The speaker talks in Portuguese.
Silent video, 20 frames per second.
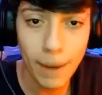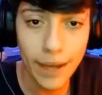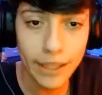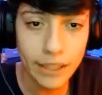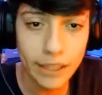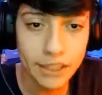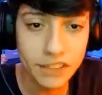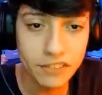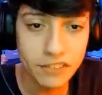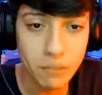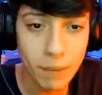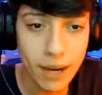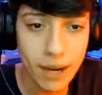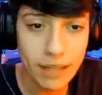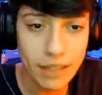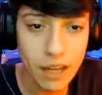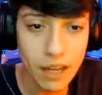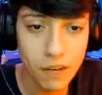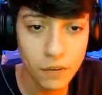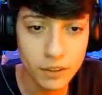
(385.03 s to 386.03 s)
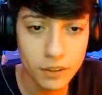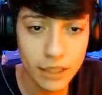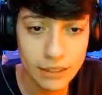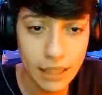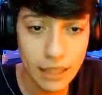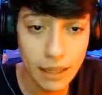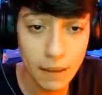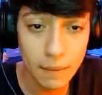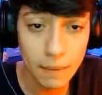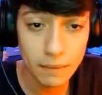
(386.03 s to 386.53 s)
Aí eu tive uma ideia. Eu vou
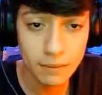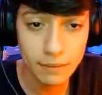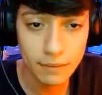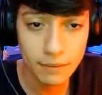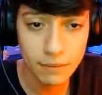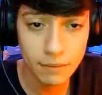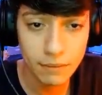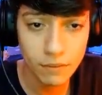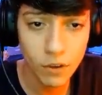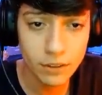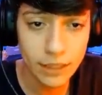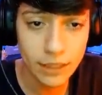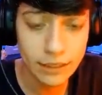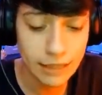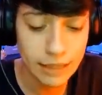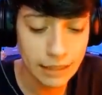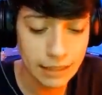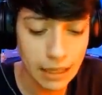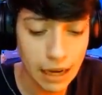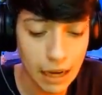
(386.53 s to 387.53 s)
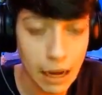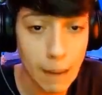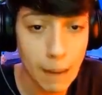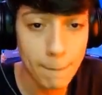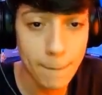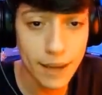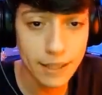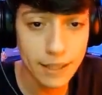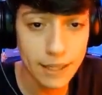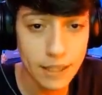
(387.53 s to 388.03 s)
tentar... Vou tentar atacar uma
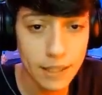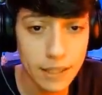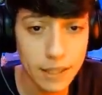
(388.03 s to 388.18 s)
pedra